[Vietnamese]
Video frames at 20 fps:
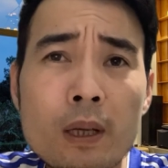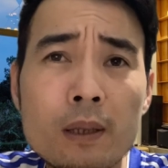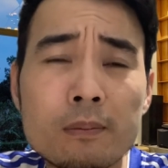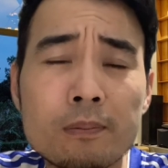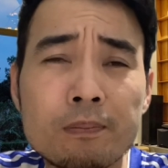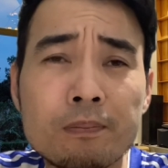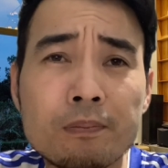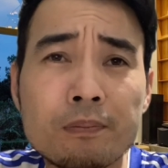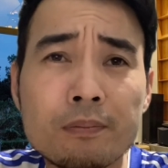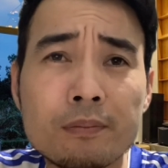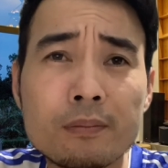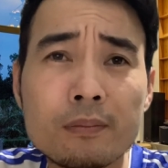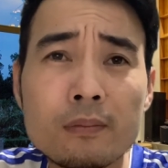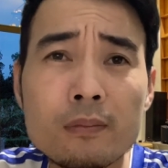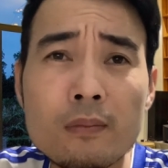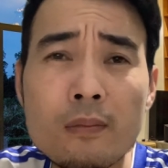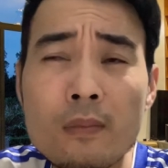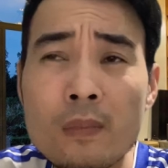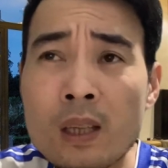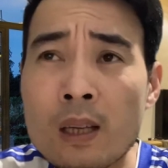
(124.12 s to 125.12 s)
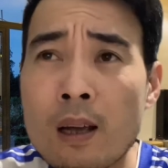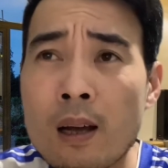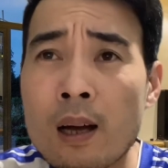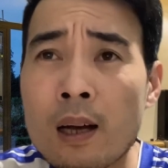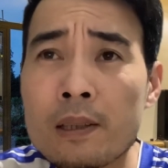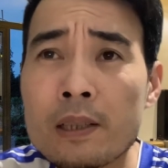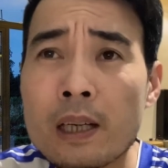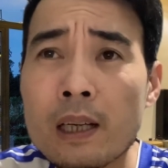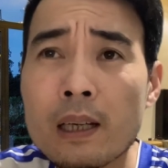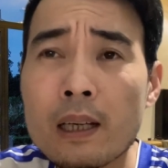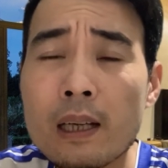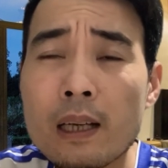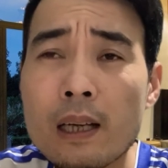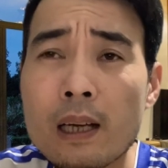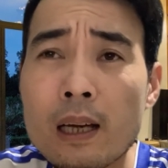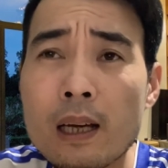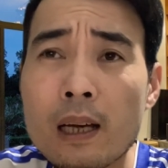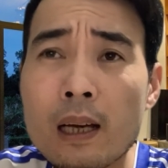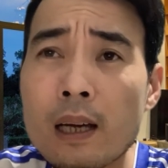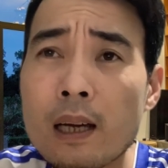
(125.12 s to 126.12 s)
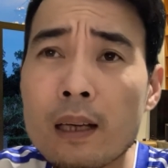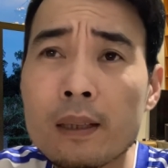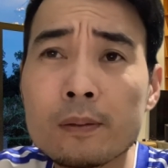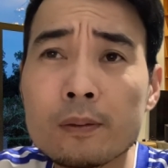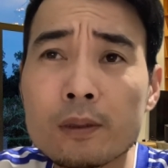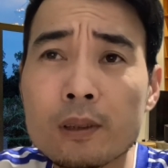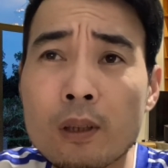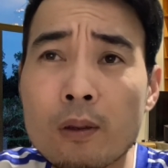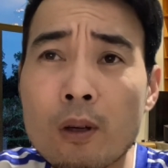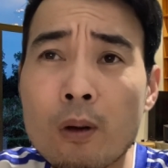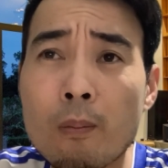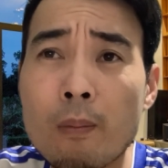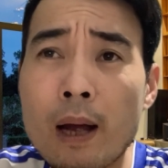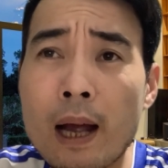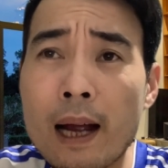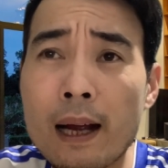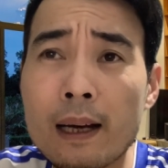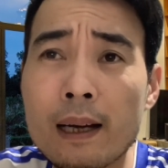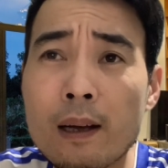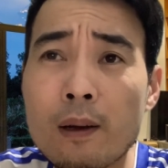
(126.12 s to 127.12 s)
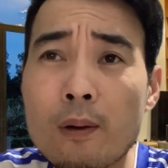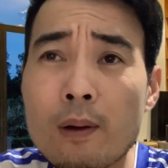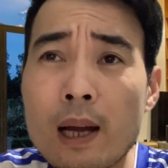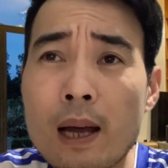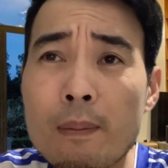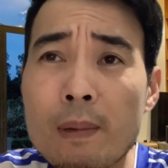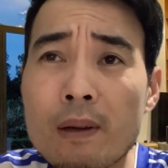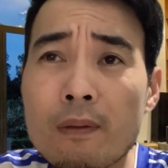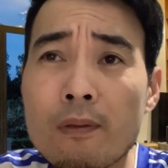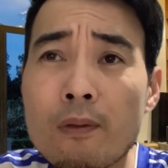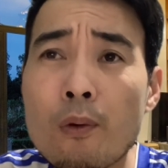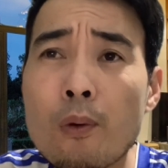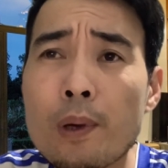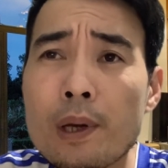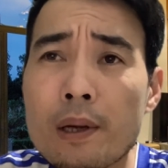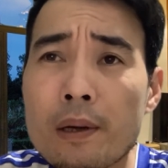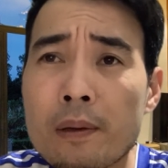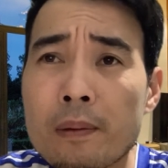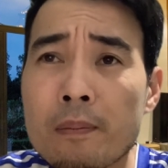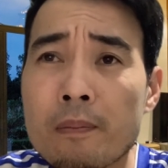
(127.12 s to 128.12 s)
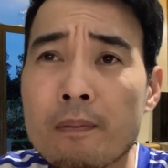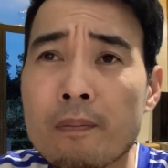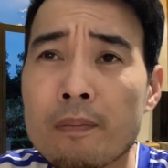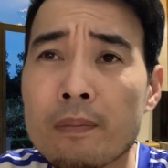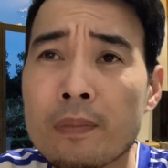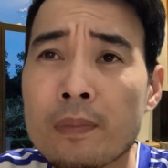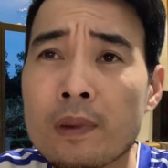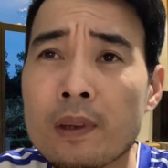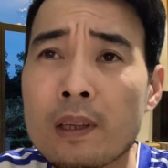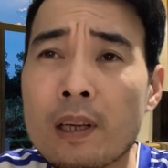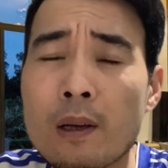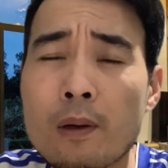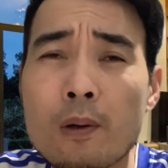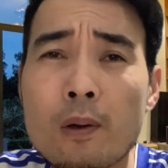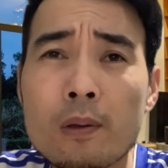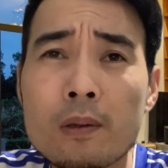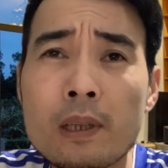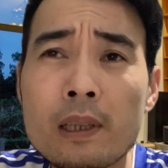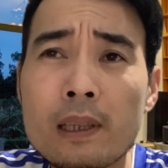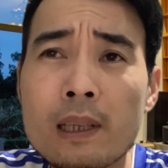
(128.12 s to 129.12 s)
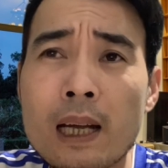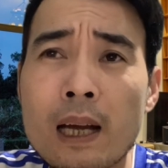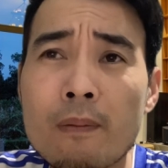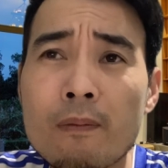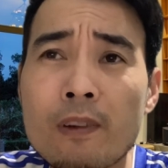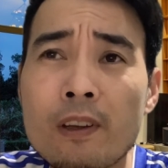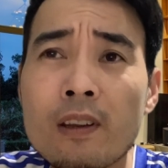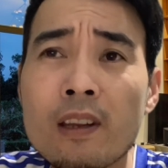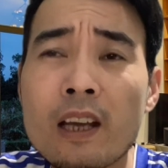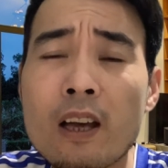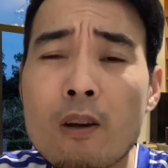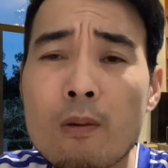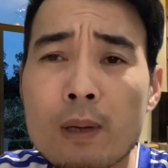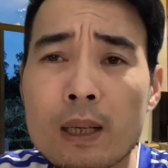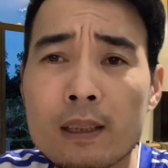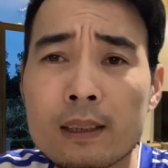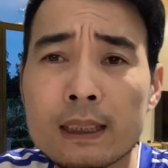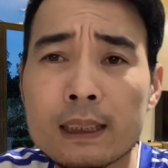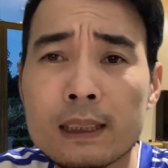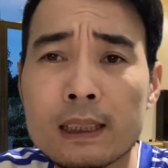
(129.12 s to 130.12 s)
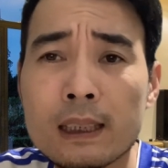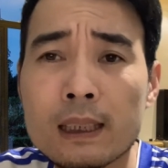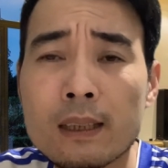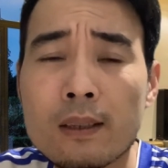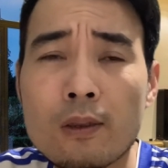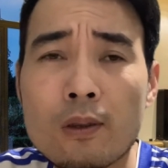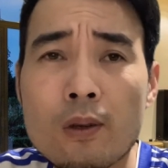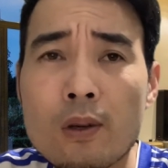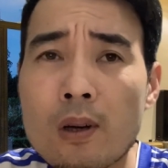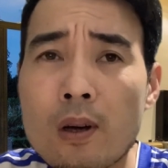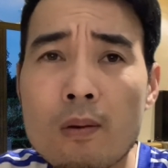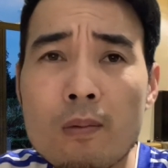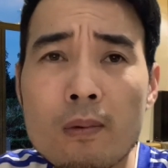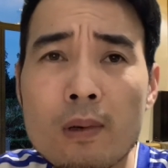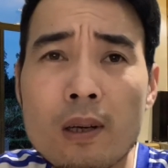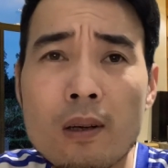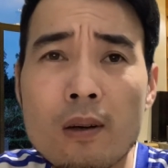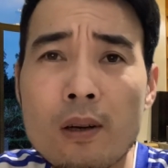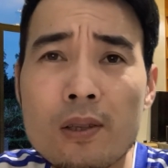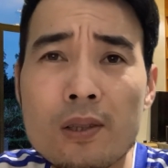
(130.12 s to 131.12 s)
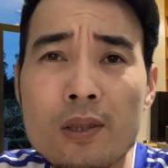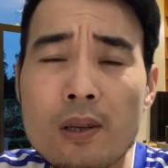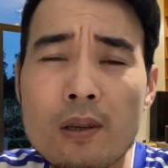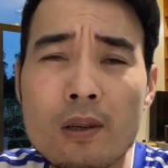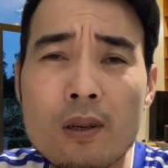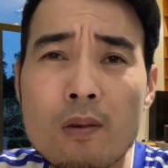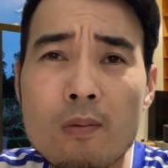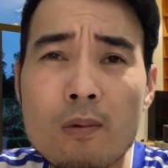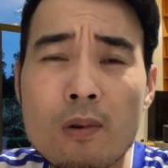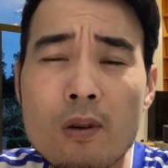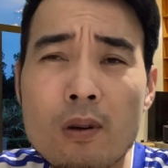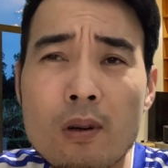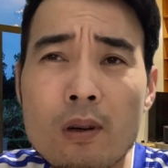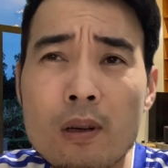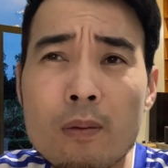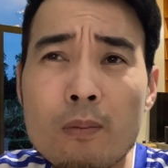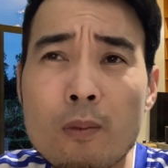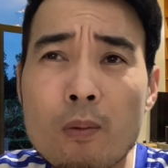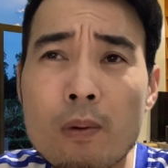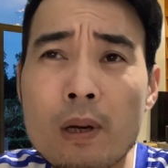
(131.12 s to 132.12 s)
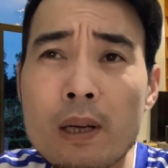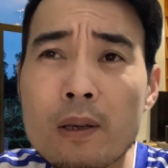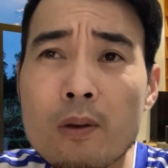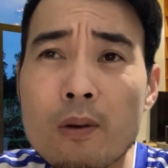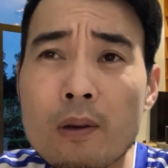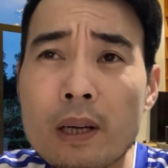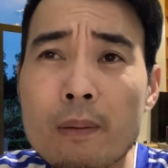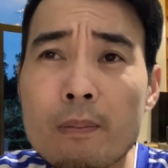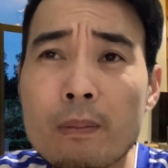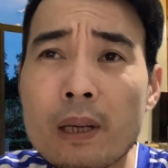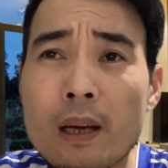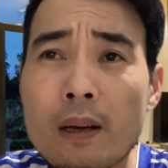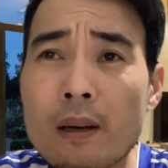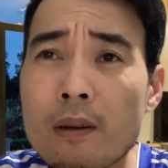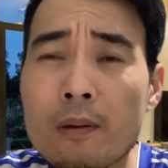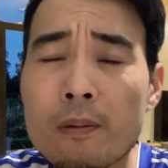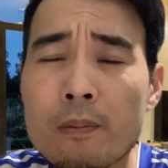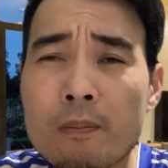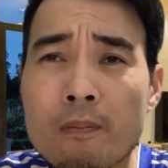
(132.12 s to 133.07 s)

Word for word: ấy. ở trên cái ờ, cộng đồng mạng là cô làm để vui thôi để cô thích làm video mà chứ cô không ờ, gọi cho không có cái mục đích cô kiếm tiền đâu